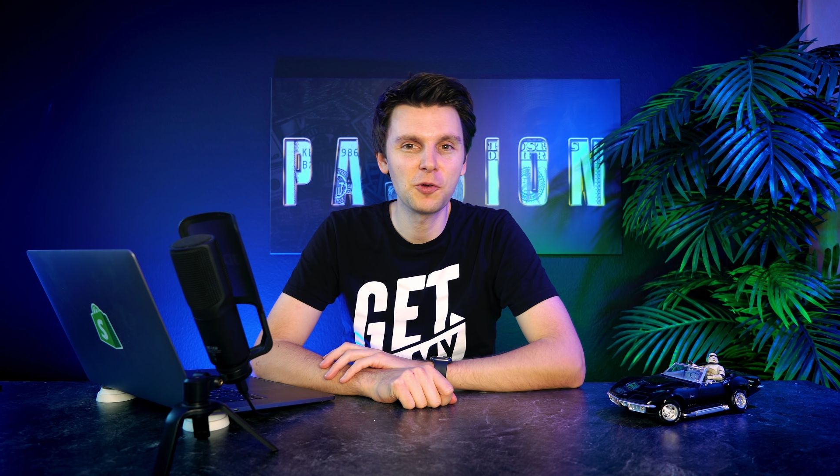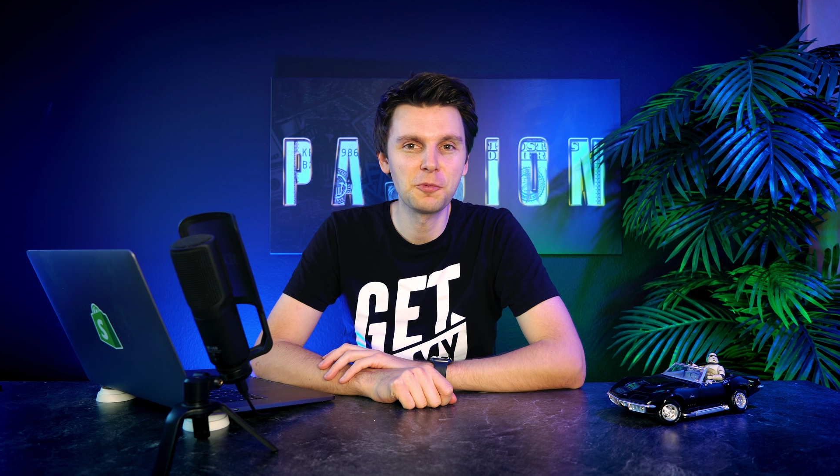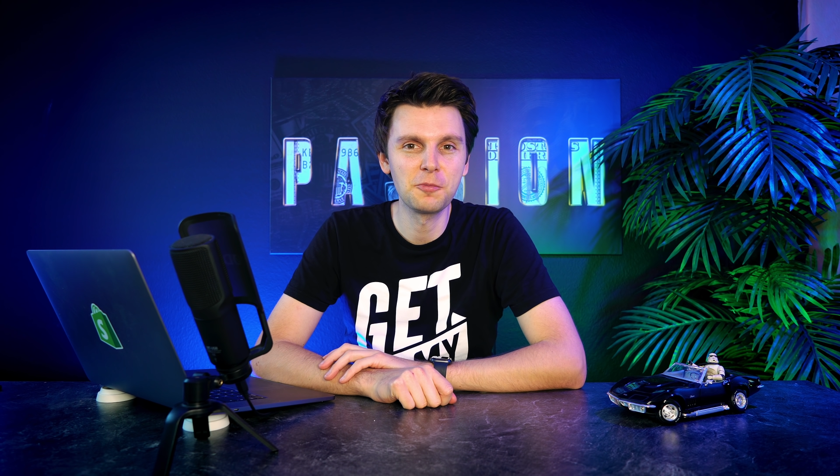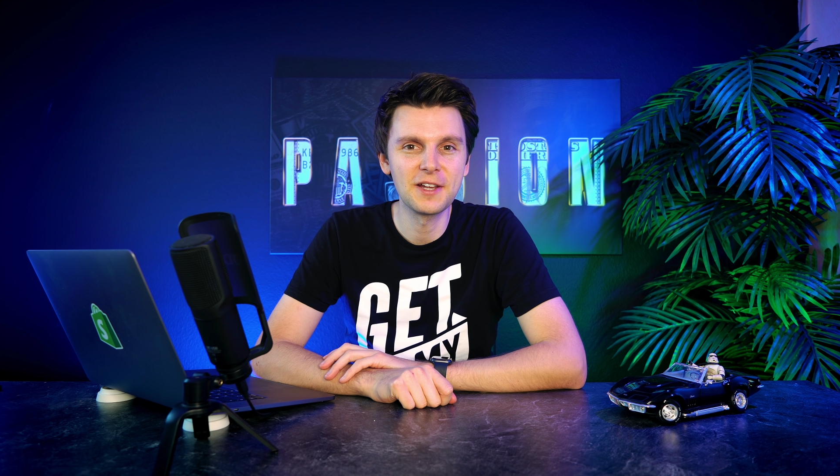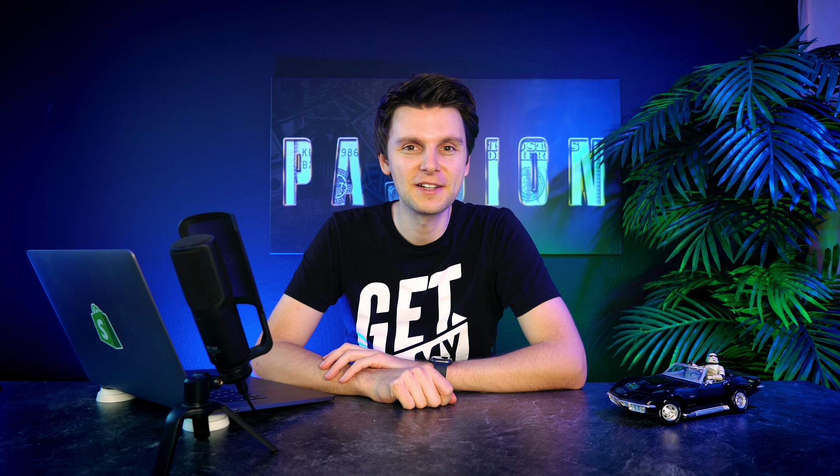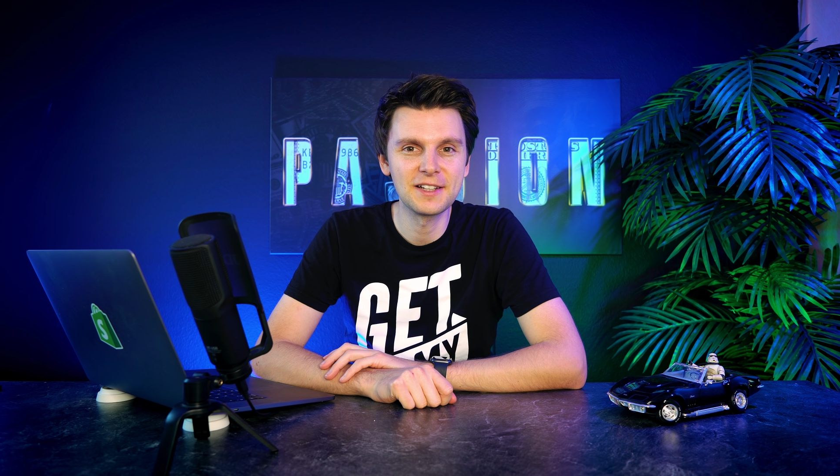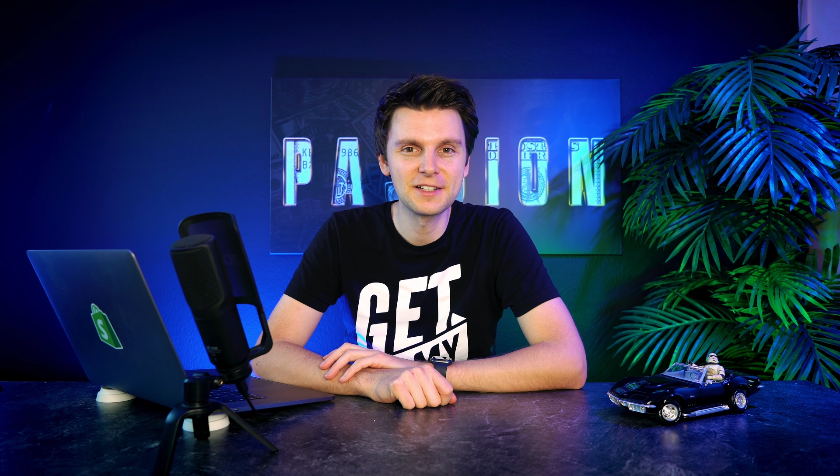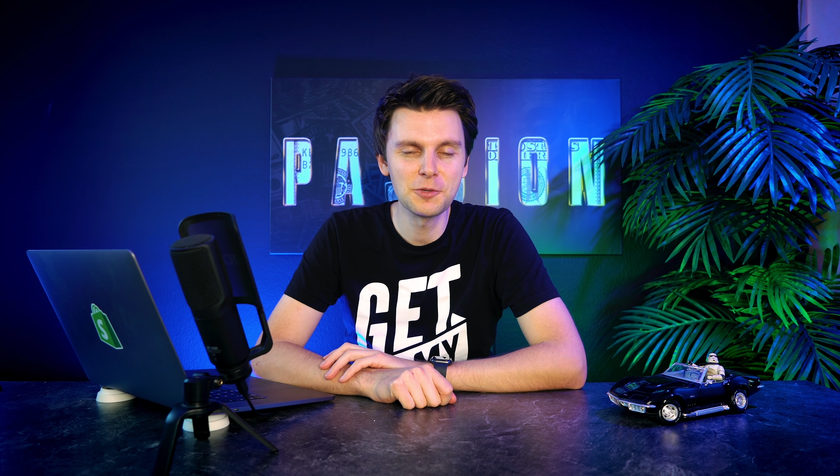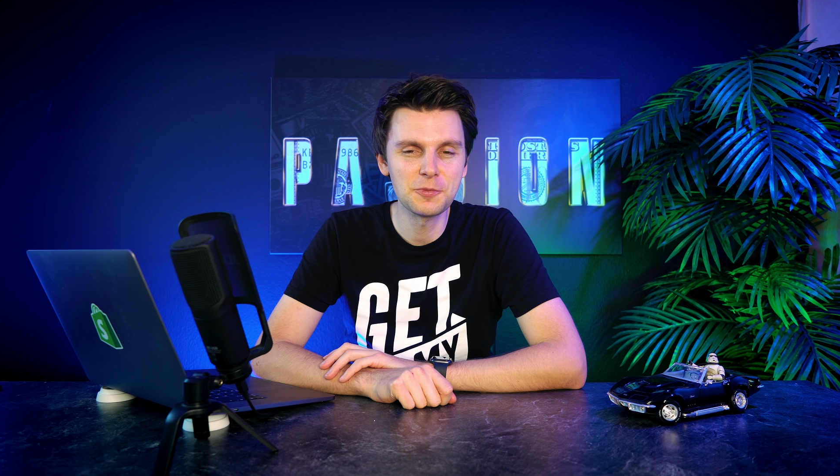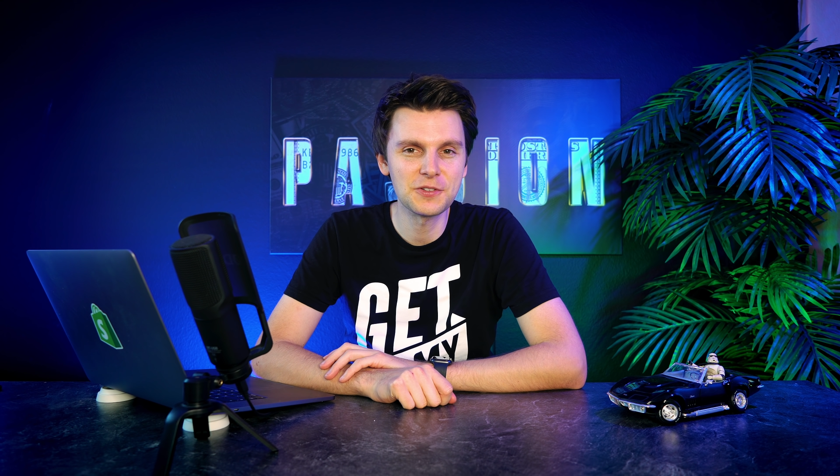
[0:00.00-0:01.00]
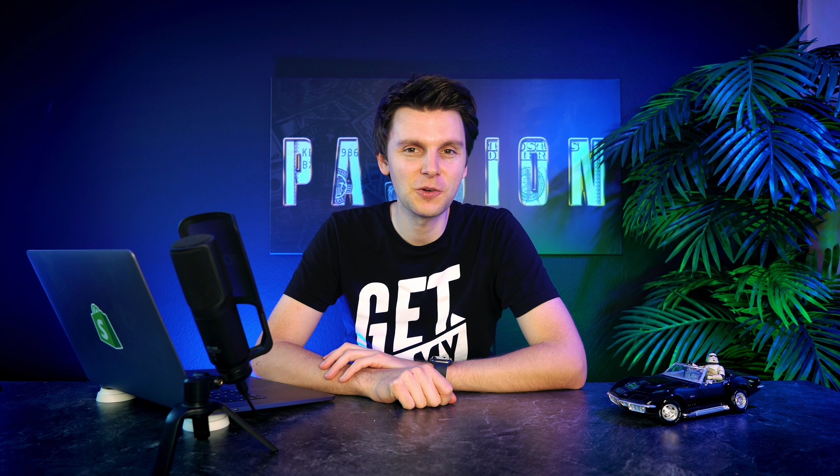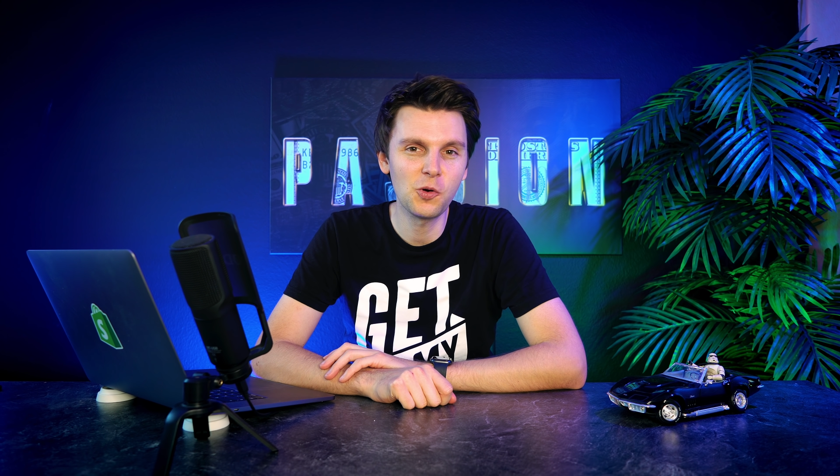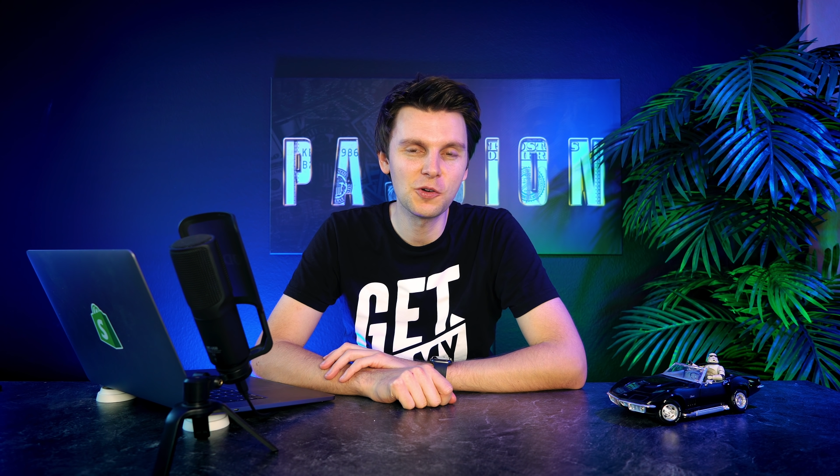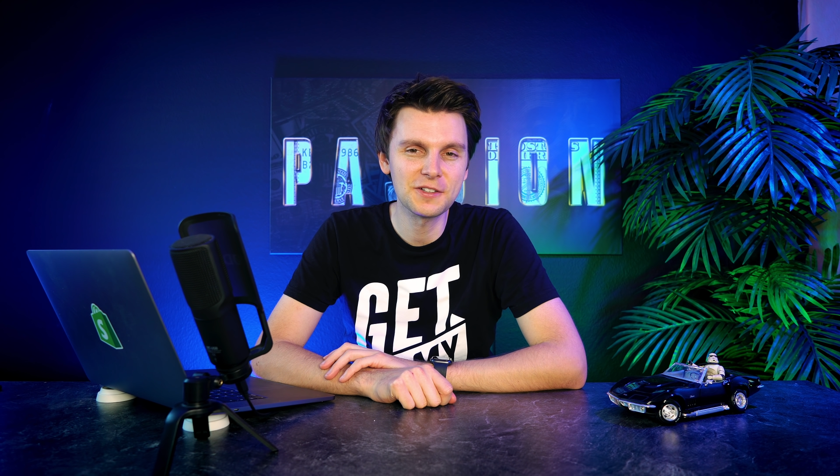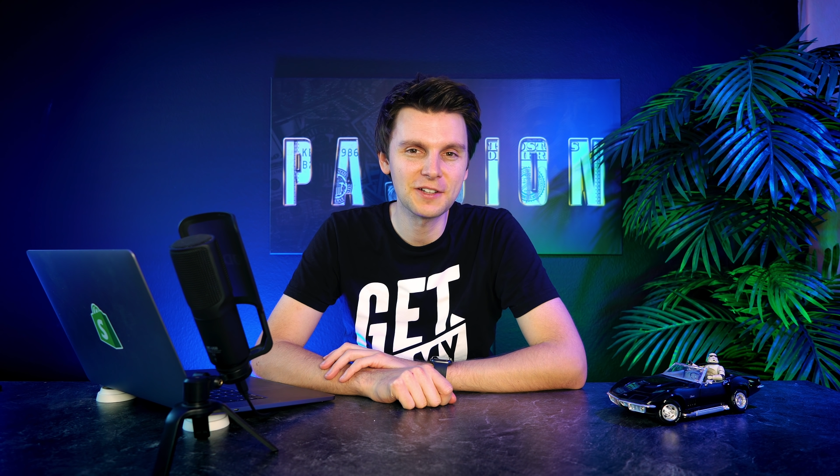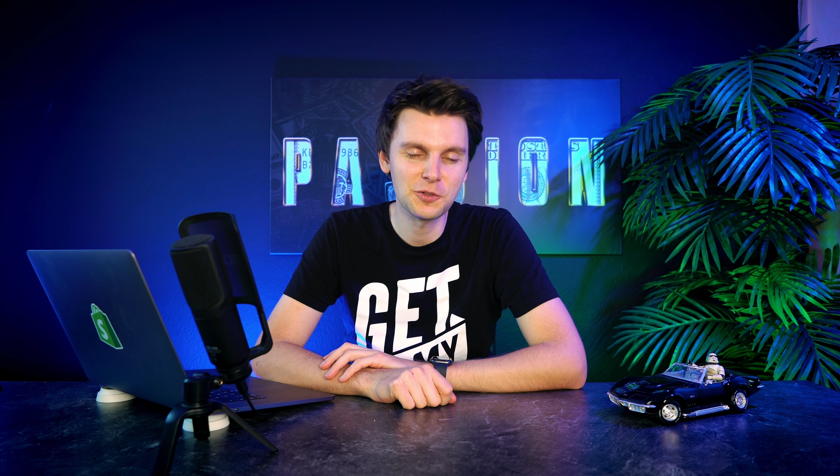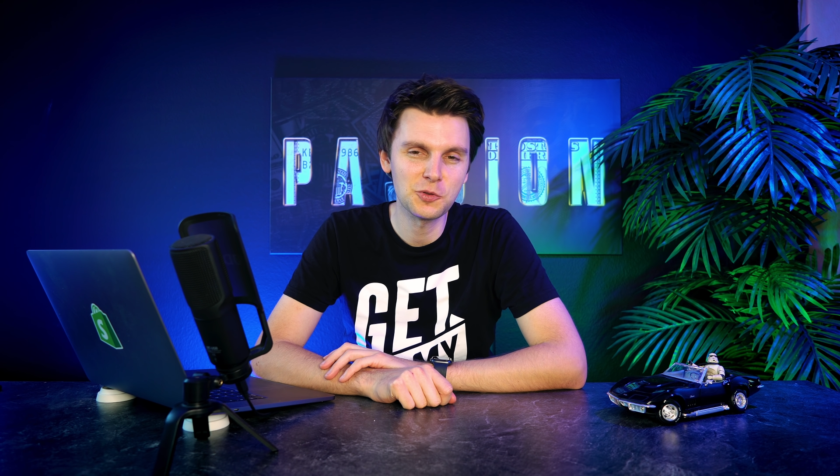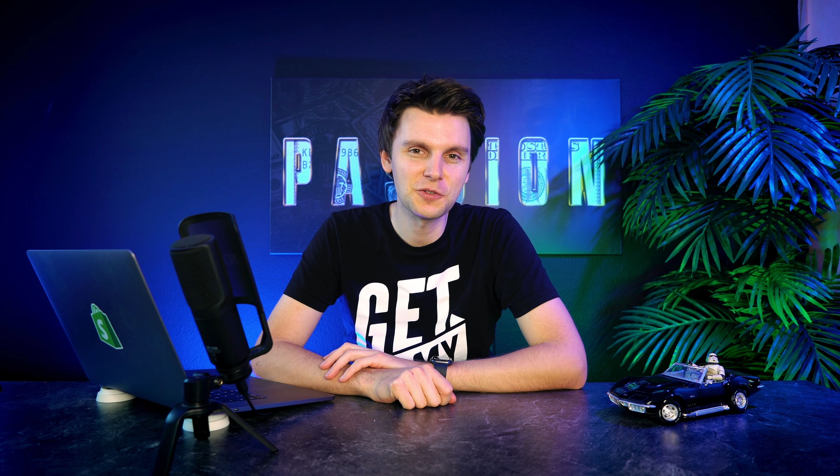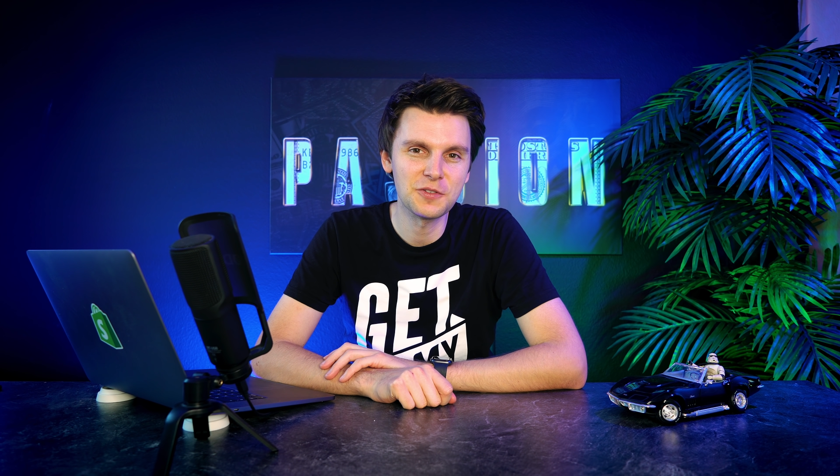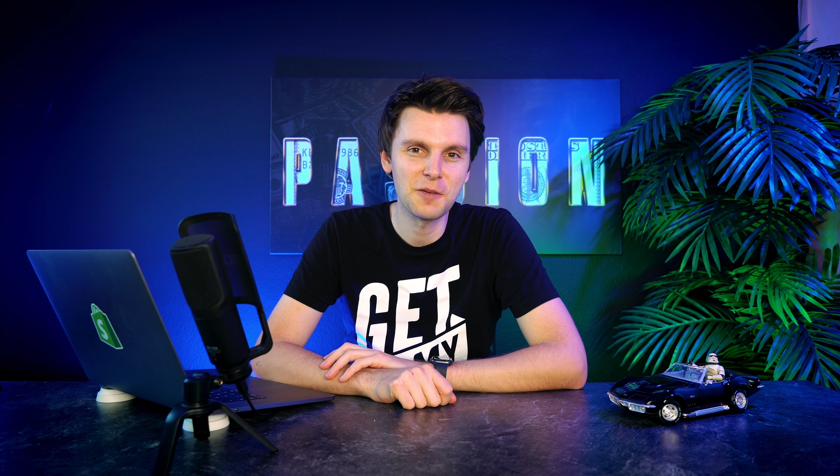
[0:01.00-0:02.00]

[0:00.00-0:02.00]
Ausprobieren der Tipps und natürlich